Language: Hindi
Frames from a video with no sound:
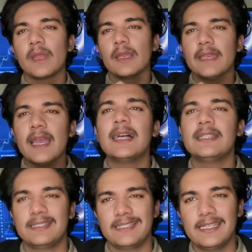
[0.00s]
क्या
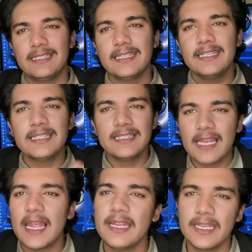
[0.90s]
चेंज की थी
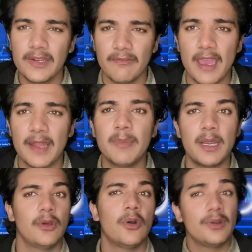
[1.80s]
चाइल्ड की रिक्वायरमेंट
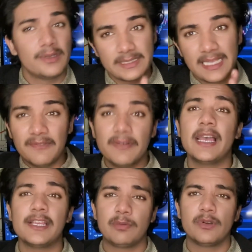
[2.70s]
और सेल्फ
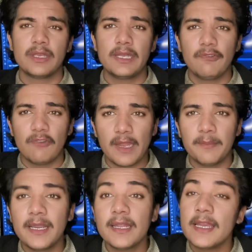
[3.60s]
डैशबोर्ड की
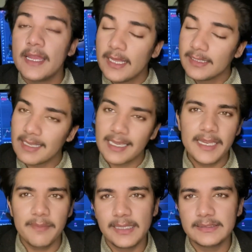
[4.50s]
रिक्वायरमेंट
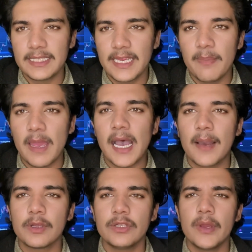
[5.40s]
तकरीबन सेम है
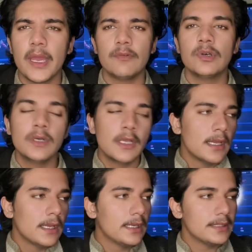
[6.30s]
आपके जो है वो
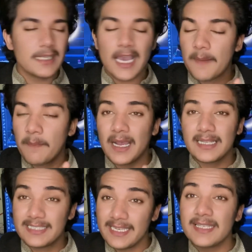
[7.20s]
चार पाँच
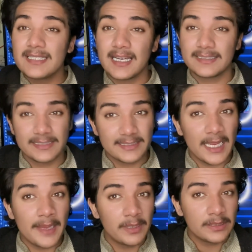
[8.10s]
छः हज़ार
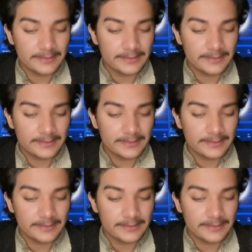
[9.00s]
सब्सक्राइबर